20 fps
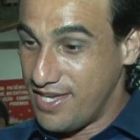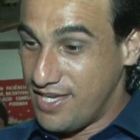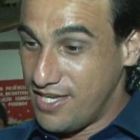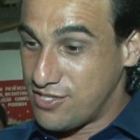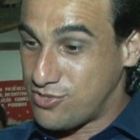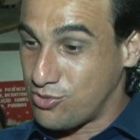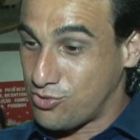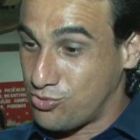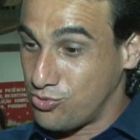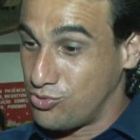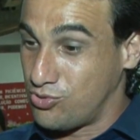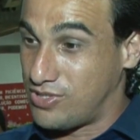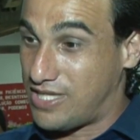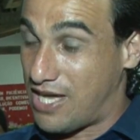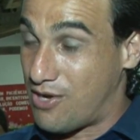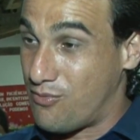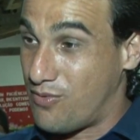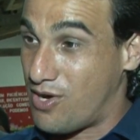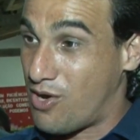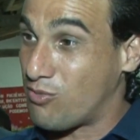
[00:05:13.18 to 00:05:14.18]
Isso tudo
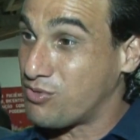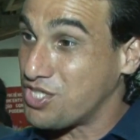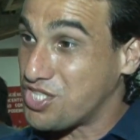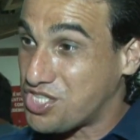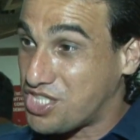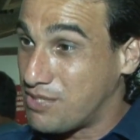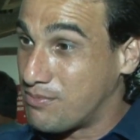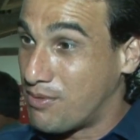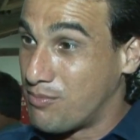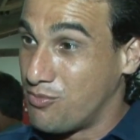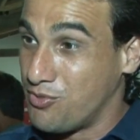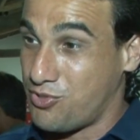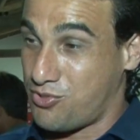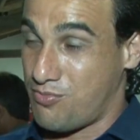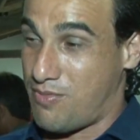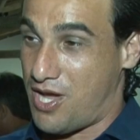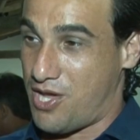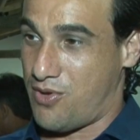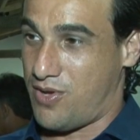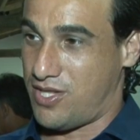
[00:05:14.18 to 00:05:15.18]
dá uma autoestima muito
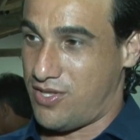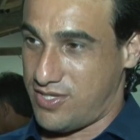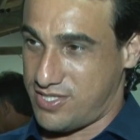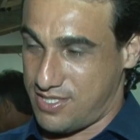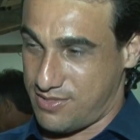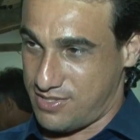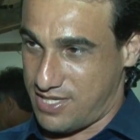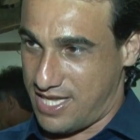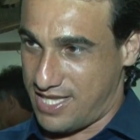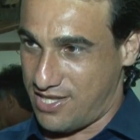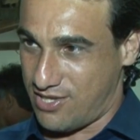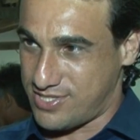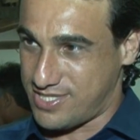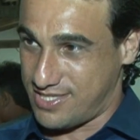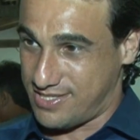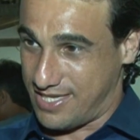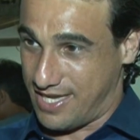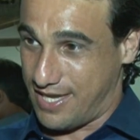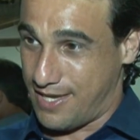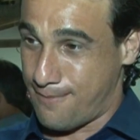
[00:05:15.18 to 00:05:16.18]
maior à nossa, à nossa
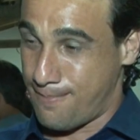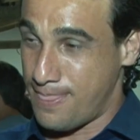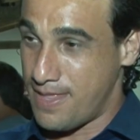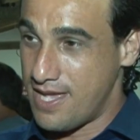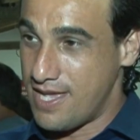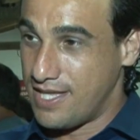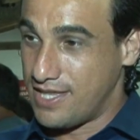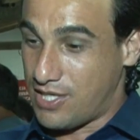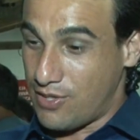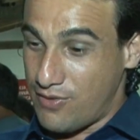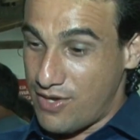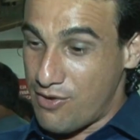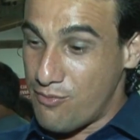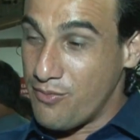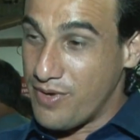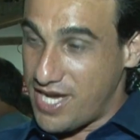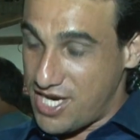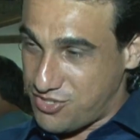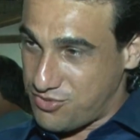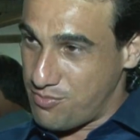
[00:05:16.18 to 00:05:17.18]
terra. Então é
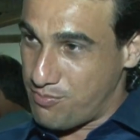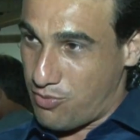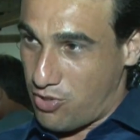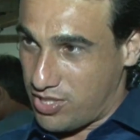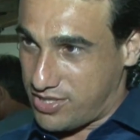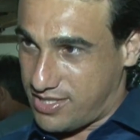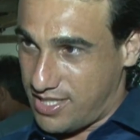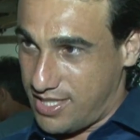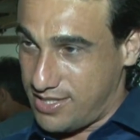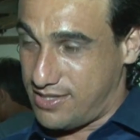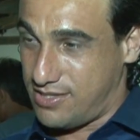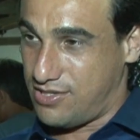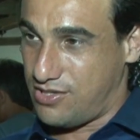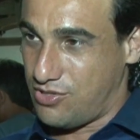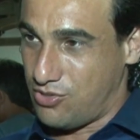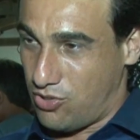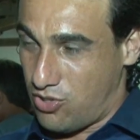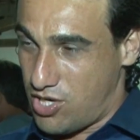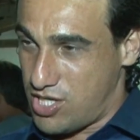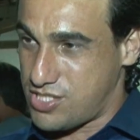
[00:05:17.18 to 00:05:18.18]
um eixo importante
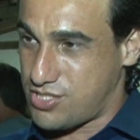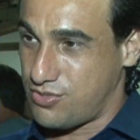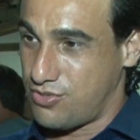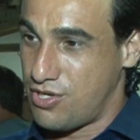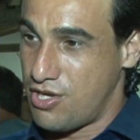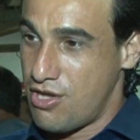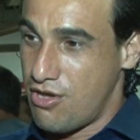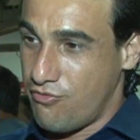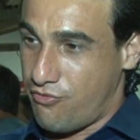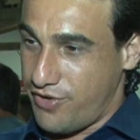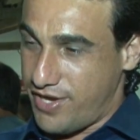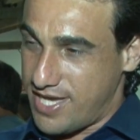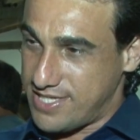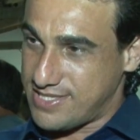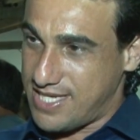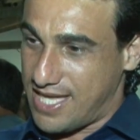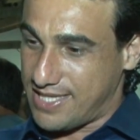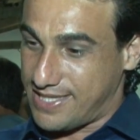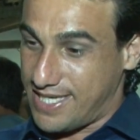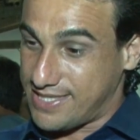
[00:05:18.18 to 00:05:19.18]
nosso, foi
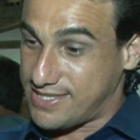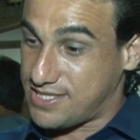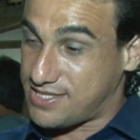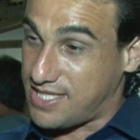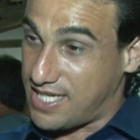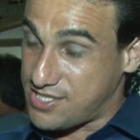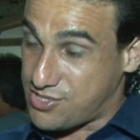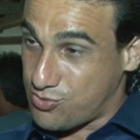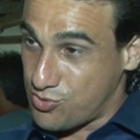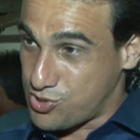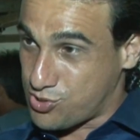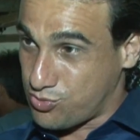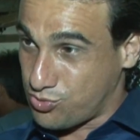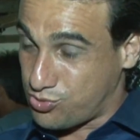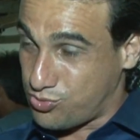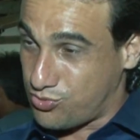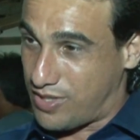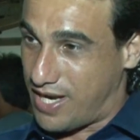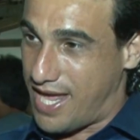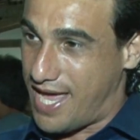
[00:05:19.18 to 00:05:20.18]
resgatar essas tradições
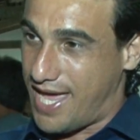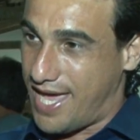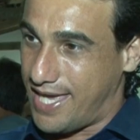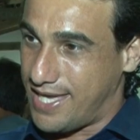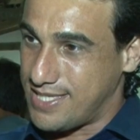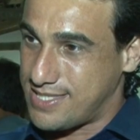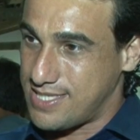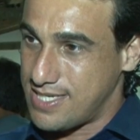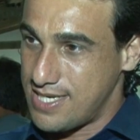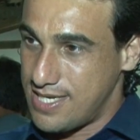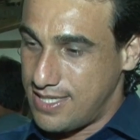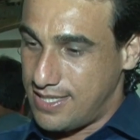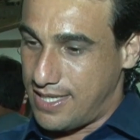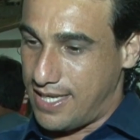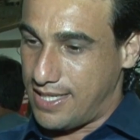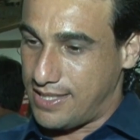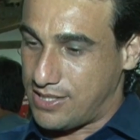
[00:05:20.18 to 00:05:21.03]
culturais. Né?